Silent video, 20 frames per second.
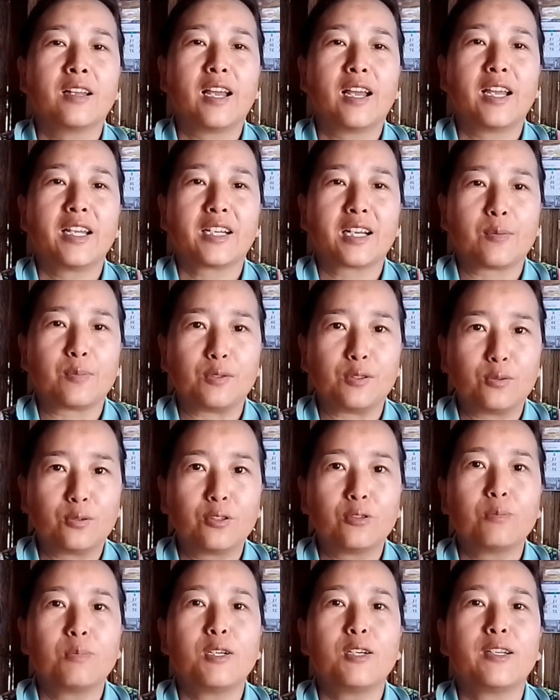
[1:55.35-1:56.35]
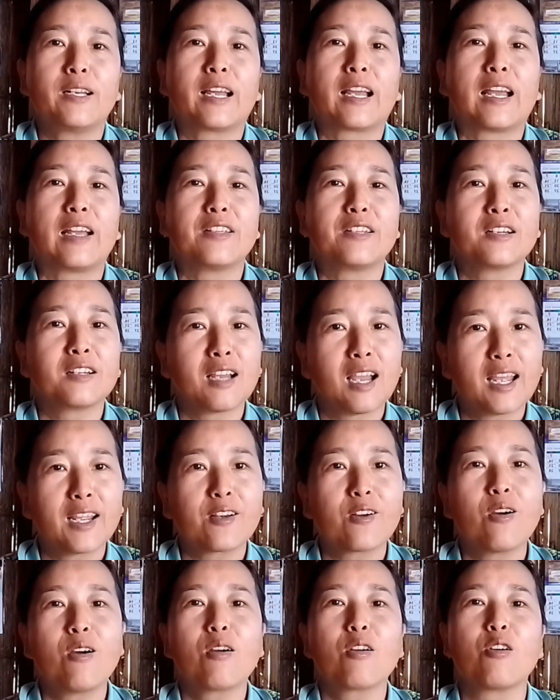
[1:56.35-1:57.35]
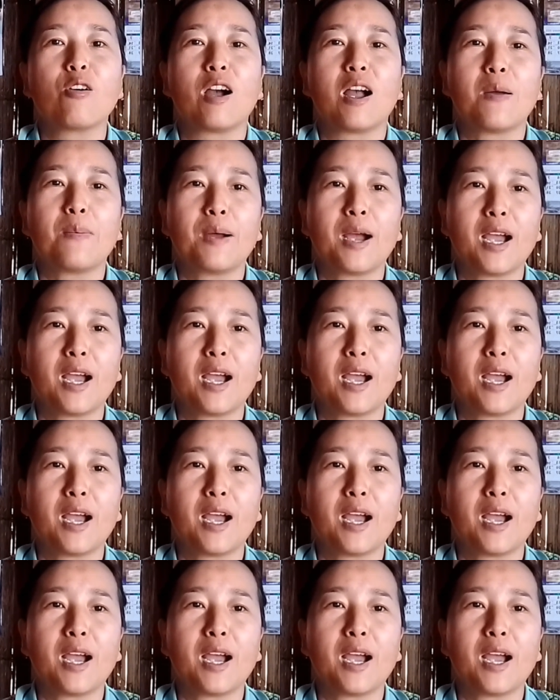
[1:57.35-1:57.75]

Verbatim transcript: ให้กับยูทูบเบอร์นะคะ ยังไงก็ขออ